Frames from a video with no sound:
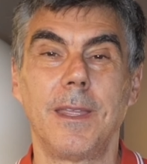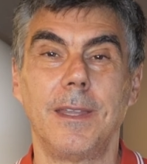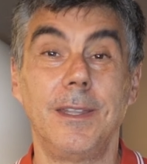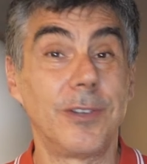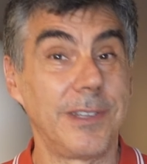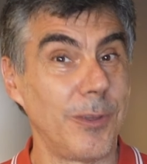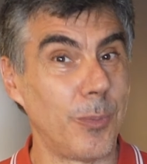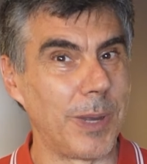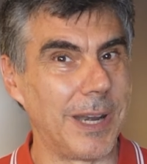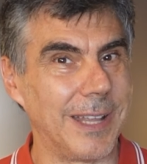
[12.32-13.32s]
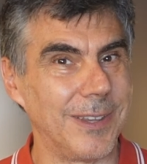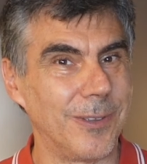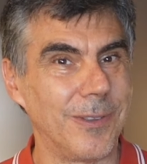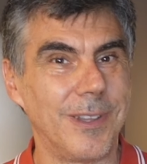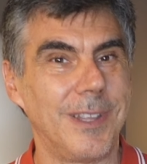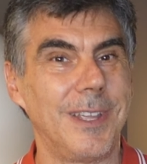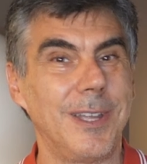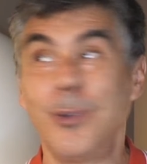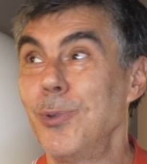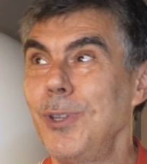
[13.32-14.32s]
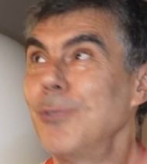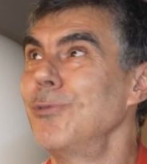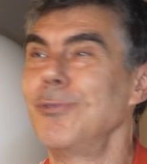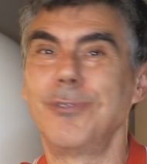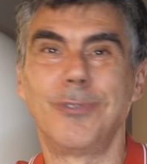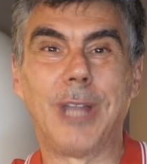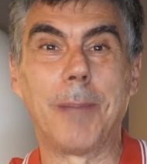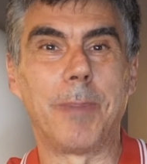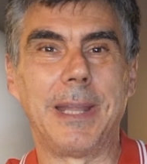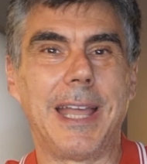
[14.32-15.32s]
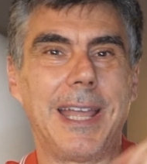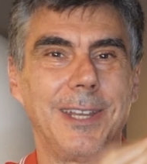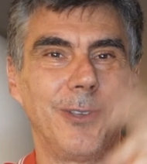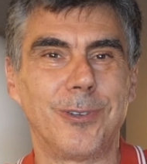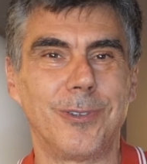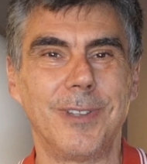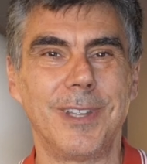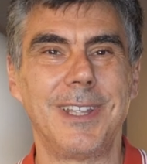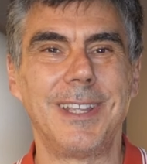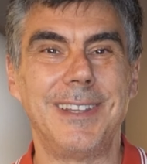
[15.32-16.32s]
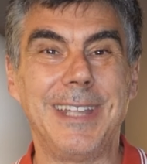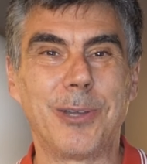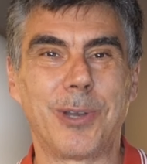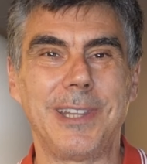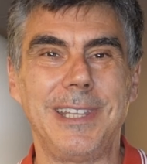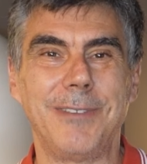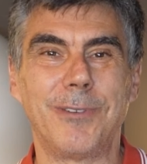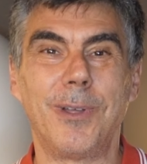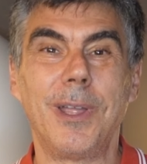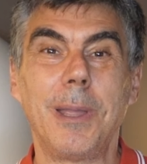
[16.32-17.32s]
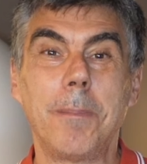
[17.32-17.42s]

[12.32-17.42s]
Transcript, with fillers: Di cosa stiamo parlando? Non di un lampadario decorativo,